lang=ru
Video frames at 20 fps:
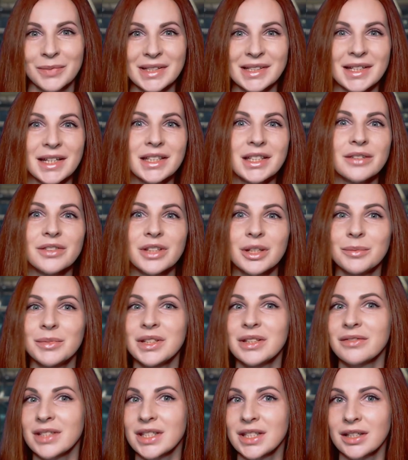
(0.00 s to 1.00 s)
В последнее время
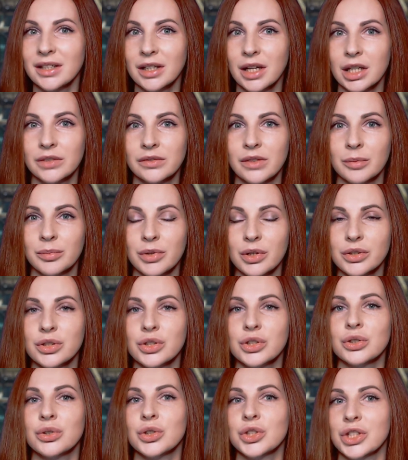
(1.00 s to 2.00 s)
не возникает
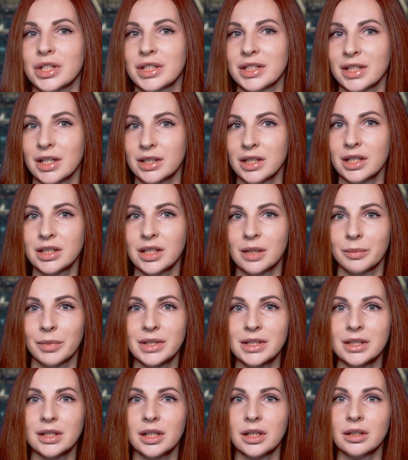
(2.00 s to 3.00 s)
вопроса, что же рассказать,
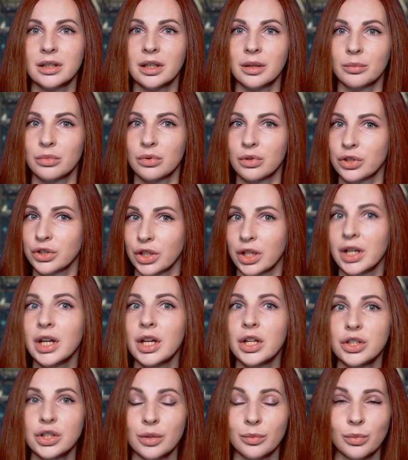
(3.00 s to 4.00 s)
событий на рынке больше,
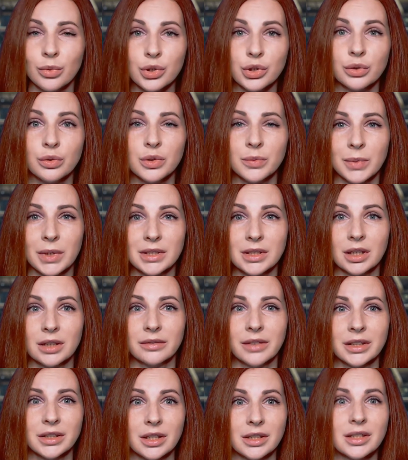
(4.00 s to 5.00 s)
чем можно успеть
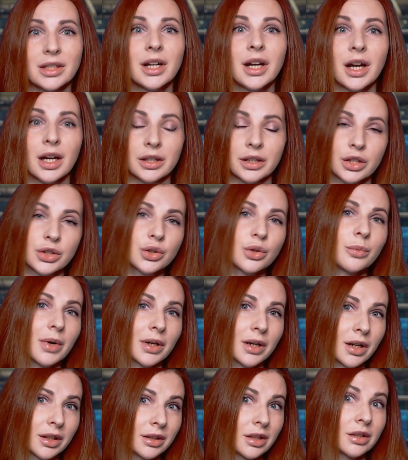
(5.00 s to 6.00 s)
охватить. На что
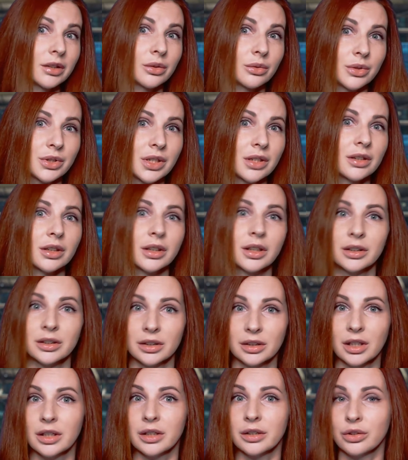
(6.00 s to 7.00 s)
богата эта осень, так
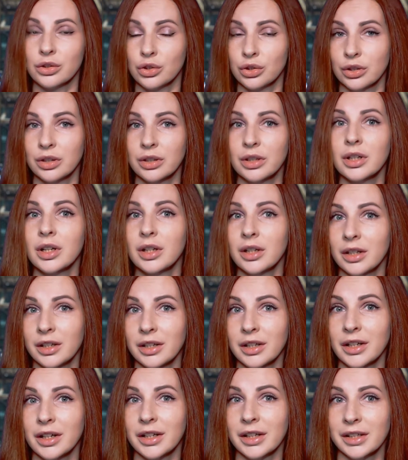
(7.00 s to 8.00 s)
это на рыночные
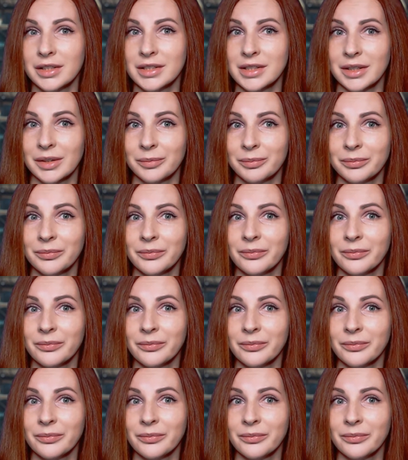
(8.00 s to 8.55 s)
реакции.